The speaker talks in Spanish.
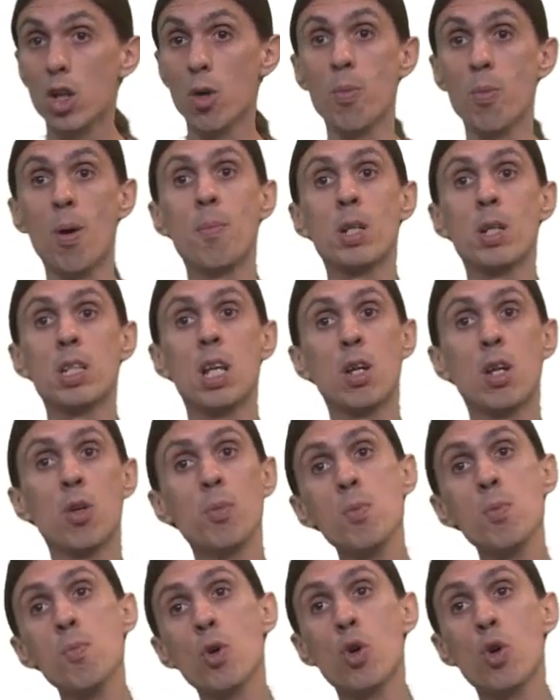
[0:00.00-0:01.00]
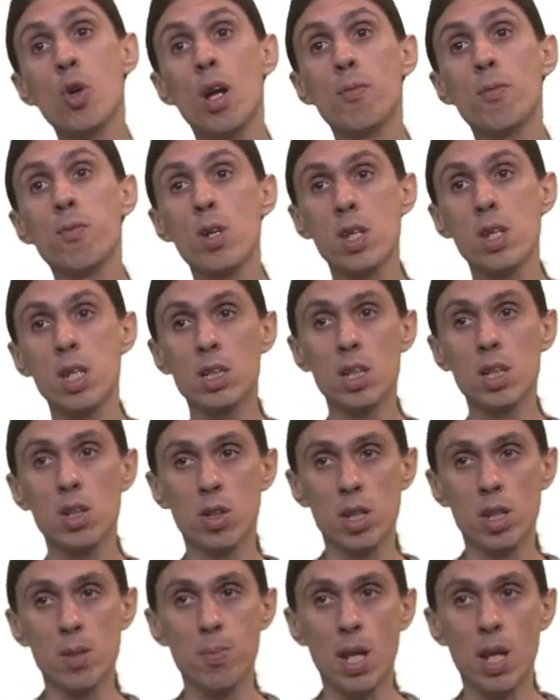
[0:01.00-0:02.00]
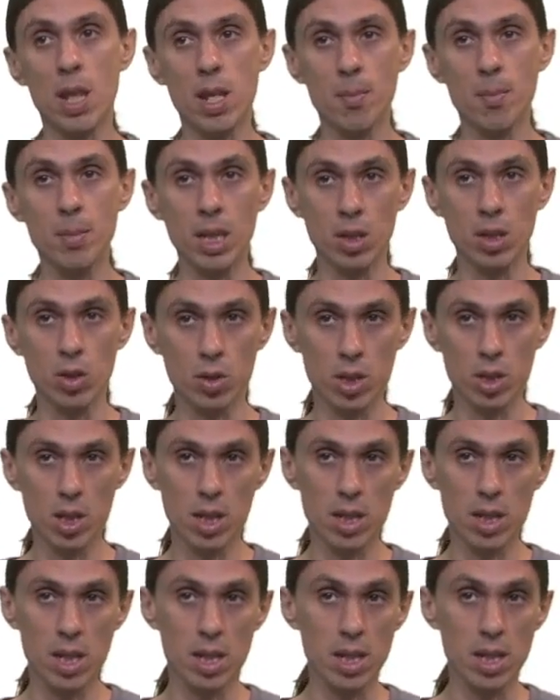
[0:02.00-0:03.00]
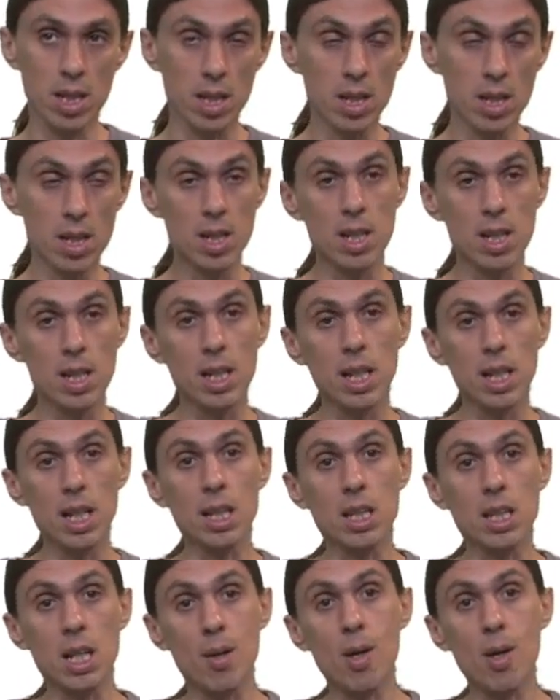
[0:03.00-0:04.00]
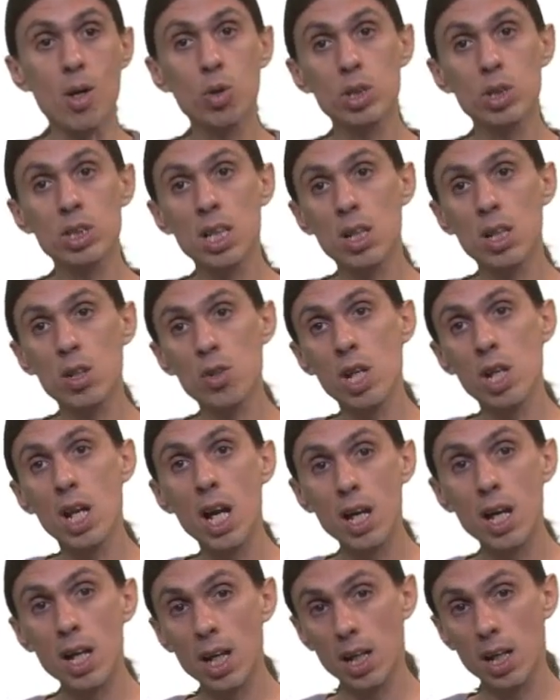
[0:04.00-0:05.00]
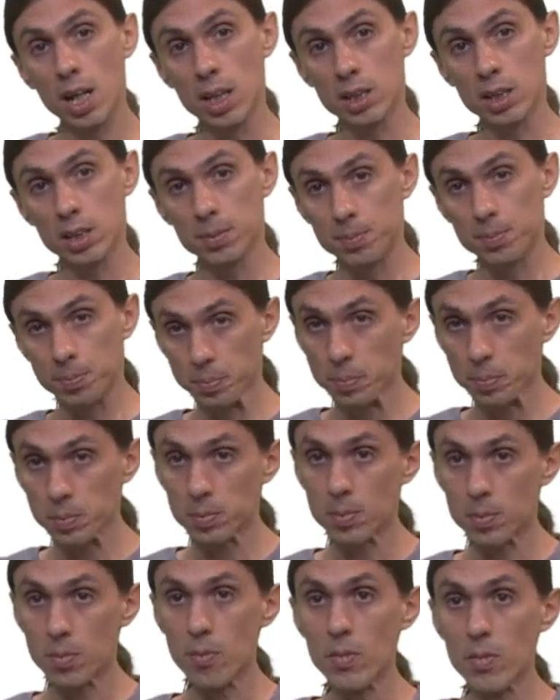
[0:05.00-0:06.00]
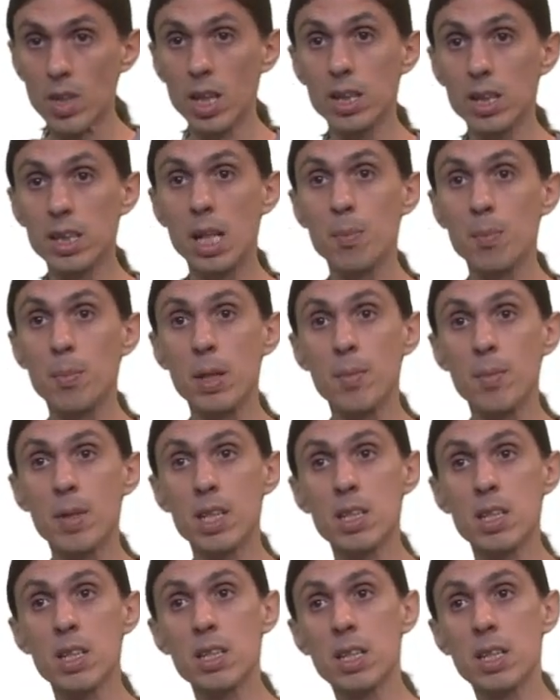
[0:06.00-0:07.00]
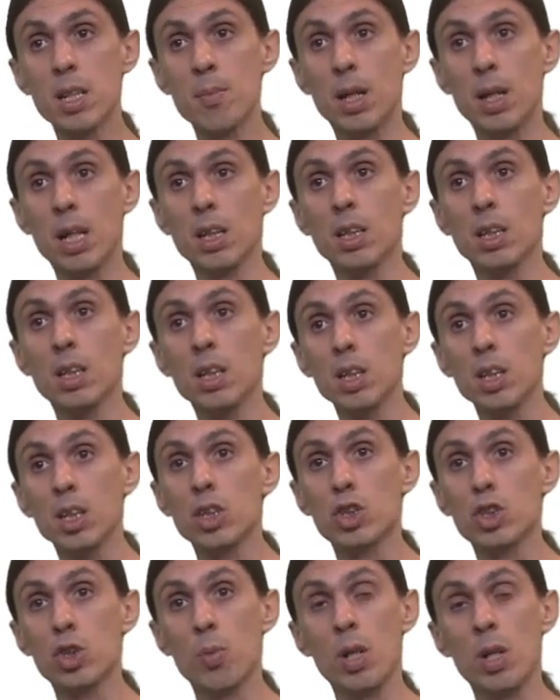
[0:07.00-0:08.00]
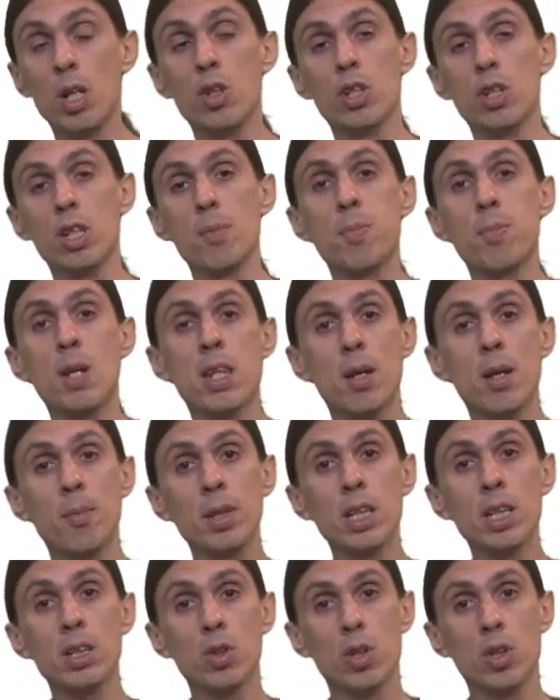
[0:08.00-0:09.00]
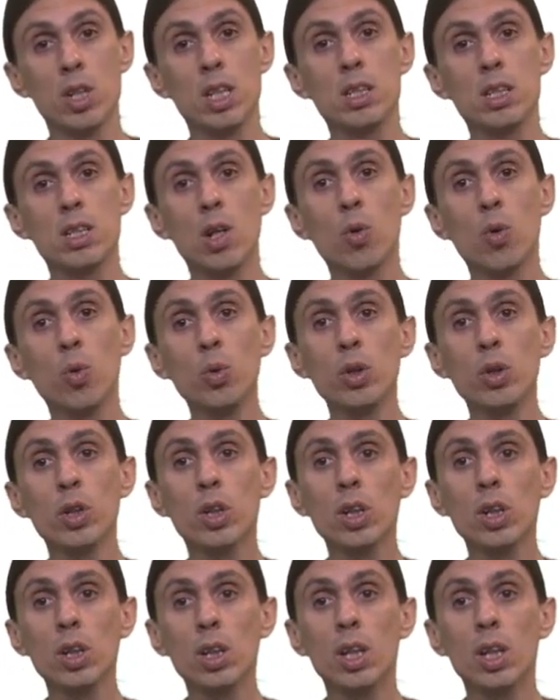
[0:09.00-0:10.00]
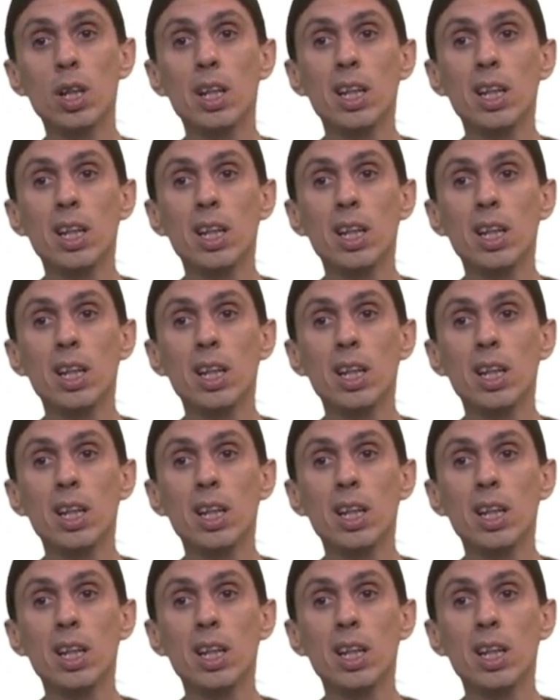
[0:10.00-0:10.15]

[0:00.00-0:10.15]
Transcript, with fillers: nos va a pasar lo mismo con las fuerzas y los desplazamientos. Es decir, el trabajo externo de las cargas del primer sistema sobre los desplazamientos del segundo